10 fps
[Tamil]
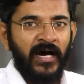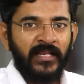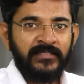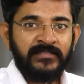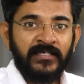
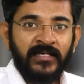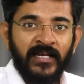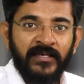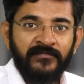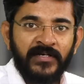
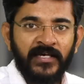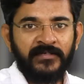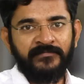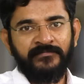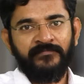அரசர்களை விட
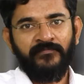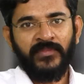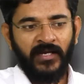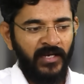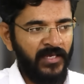
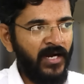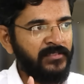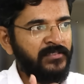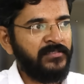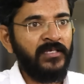தங்களை
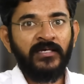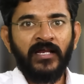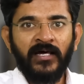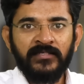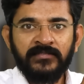ஆட்சி செய்கிற
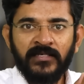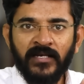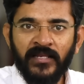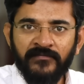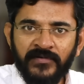
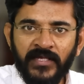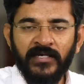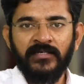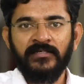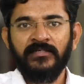அரசர்களை விட
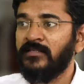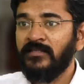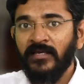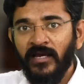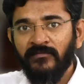
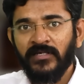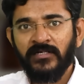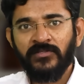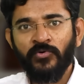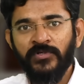
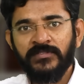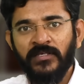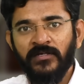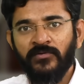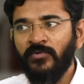தேவனுக்கு தொண்டு
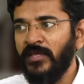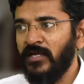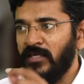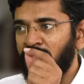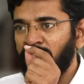செய்யக்கூடிய
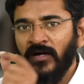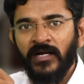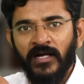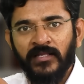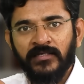
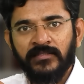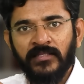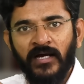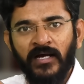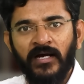இவங்களுக்கு
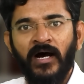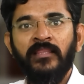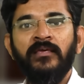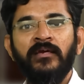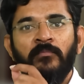தான்
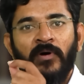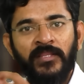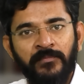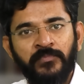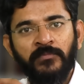அதிக
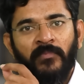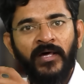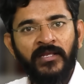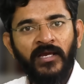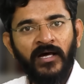மதிப்பும்
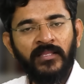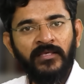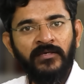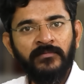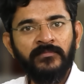
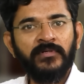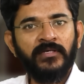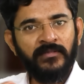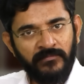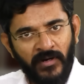மரியாதையும்
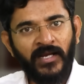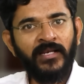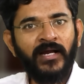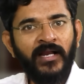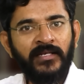
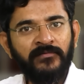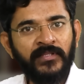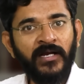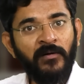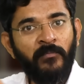மக்கள் காட்டி
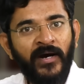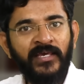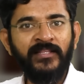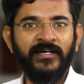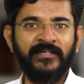வந்தாங்க
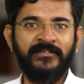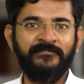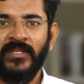பயந்தாங்க